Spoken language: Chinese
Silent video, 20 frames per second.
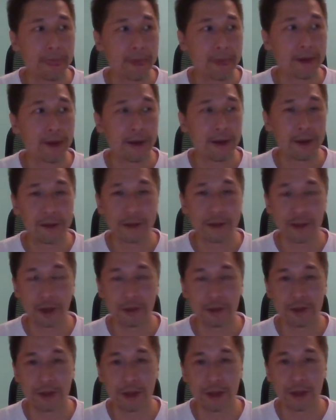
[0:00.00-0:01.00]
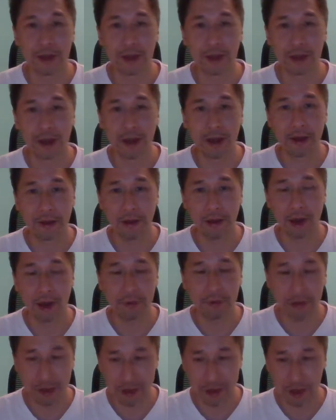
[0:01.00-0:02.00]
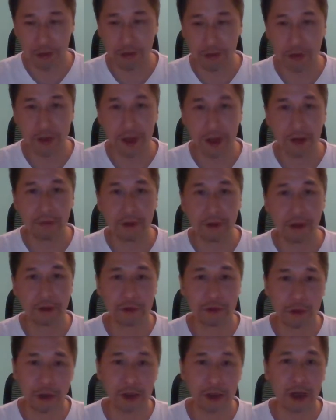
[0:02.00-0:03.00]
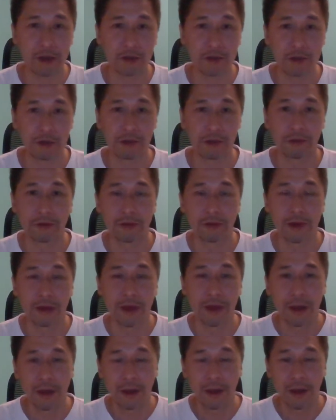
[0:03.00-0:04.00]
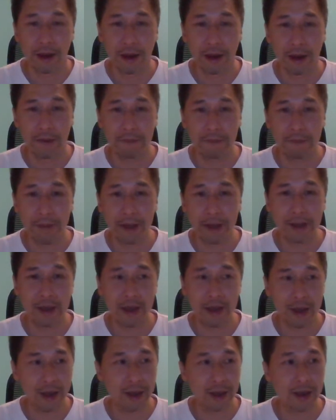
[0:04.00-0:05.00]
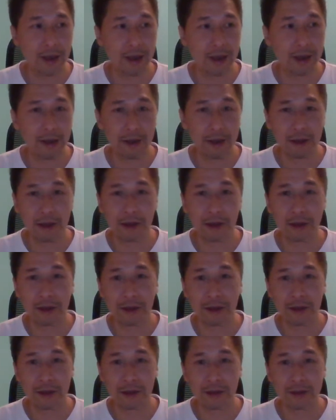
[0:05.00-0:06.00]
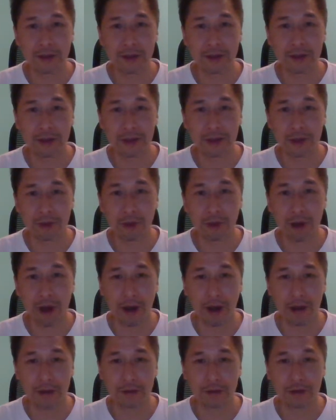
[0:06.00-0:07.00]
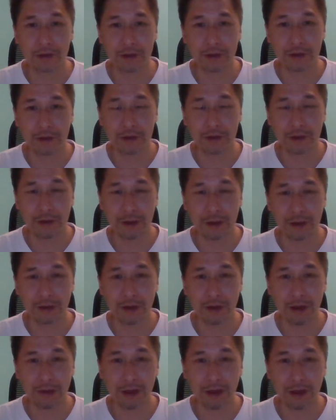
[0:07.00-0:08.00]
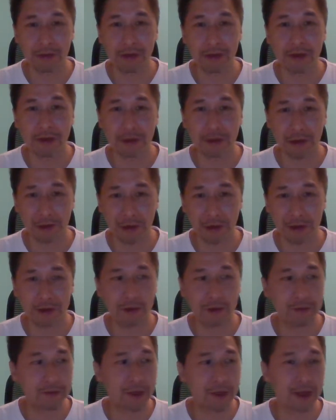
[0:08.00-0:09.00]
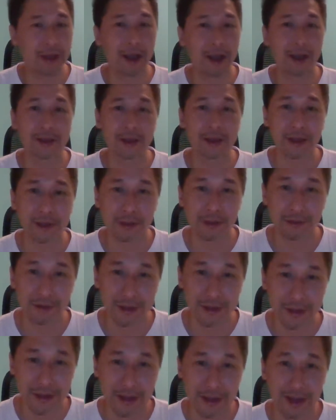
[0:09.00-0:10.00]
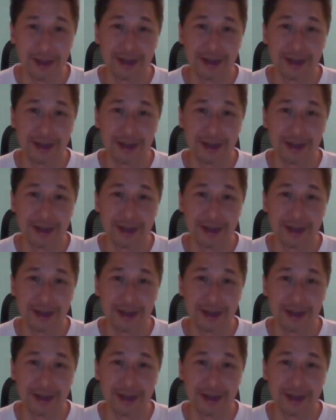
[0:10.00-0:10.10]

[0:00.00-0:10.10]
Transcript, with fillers: 啊，小心一点的，啊，晚上睡觉不要睡太熟，啊，半夜。起床去尿尿的时候呢，顺便看一下手机